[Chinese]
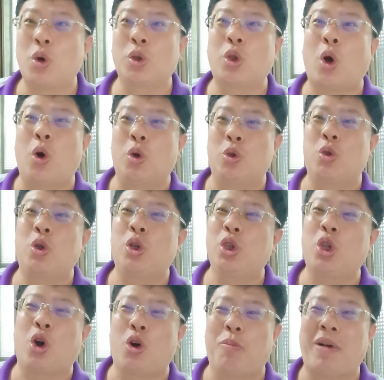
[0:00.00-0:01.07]
总统、
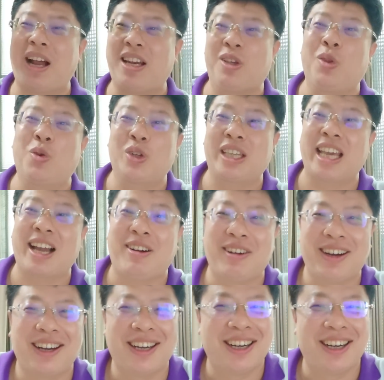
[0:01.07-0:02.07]
军统把你弄掉，